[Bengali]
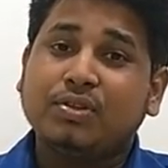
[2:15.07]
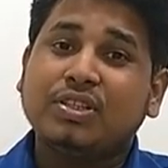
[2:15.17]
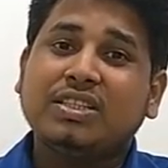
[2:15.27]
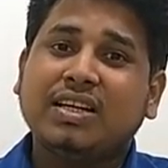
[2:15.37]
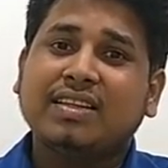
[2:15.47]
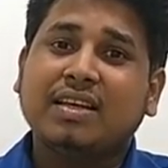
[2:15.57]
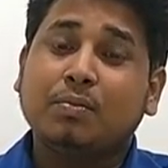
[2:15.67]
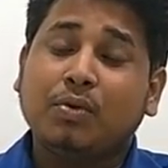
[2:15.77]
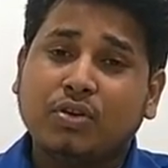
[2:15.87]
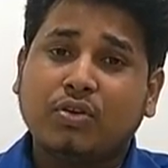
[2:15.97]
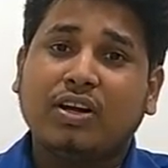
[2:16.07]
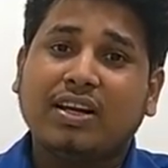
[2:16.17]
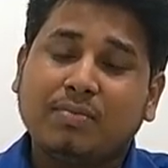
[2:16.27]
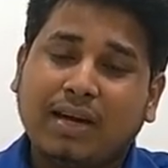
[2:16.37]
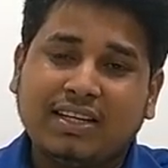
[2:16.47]
প্রতিষ্ঠানকে বড়
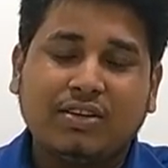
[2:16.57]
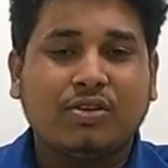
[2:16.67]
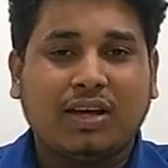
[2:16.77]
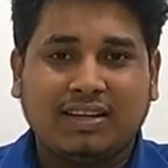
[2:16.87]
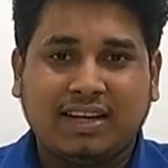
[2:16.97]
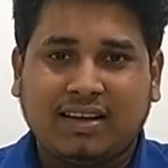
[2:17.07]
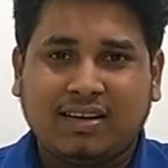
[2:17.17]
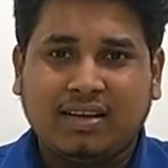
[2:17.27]
করার মালিক হলো আল্লাহ